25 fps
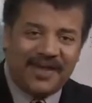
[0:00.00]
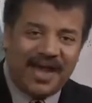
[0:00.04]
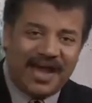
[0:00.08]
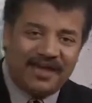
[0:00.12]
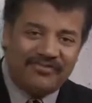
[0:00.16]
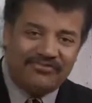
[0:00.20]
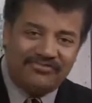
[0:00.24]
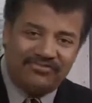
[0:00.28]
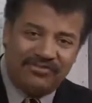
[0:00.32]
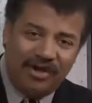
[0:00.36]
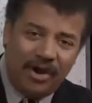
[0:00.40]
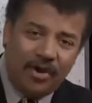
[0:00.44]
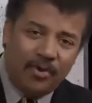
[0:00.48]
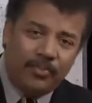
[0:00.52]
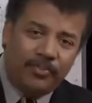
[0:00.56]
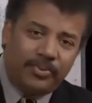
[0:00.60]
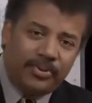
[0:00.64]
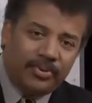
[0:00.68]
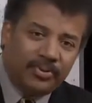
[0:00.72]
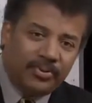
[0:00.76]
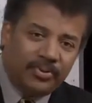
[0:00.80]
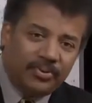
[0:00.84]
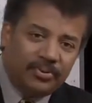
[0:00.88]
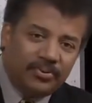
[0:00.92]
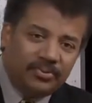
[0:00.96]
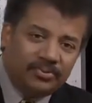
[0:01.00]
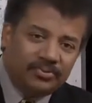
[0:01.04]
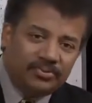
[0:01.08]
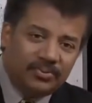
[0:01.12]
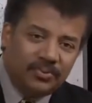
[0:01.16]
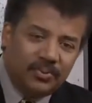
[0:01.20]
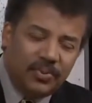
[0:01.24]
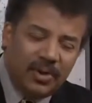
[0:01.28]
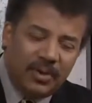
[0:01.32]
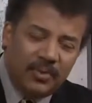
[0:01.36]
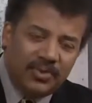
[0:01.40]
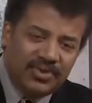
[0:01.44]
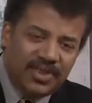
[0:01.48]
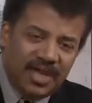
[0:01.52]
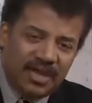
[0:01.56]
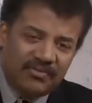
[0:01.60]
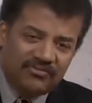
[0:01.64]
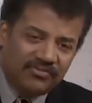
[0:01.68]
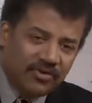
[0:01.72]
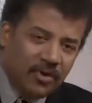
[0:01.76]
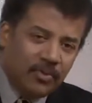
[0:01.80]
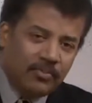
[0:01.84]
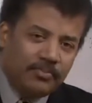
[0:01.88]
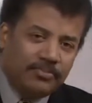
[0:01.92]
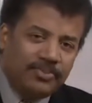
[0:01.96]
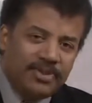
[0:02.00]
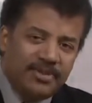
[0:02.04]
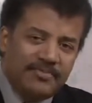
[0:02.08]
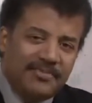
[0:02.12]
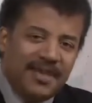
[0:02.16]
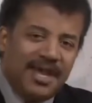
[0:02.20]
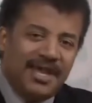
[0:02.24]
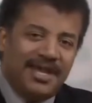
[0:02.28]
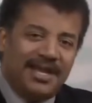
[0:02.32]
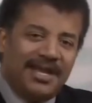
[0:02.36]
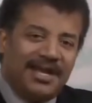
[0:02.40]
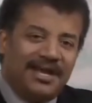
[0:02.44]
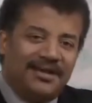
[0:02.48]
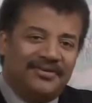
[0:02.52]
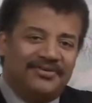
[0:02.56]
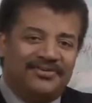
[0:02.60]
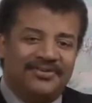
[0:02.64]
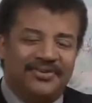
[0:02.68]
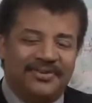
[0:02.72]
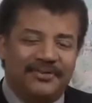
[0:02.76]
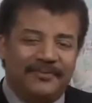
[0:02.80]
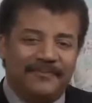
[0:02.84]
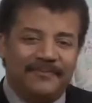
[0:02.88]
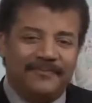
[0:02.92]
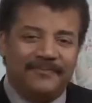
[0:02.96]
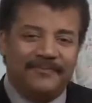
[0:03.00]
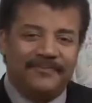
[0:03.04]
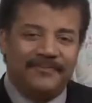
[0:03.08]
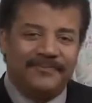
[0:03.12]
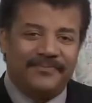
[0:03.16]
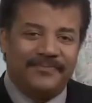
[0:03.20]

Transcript: Si ya tienes la cuerda, ¿de qué material estaría hecha?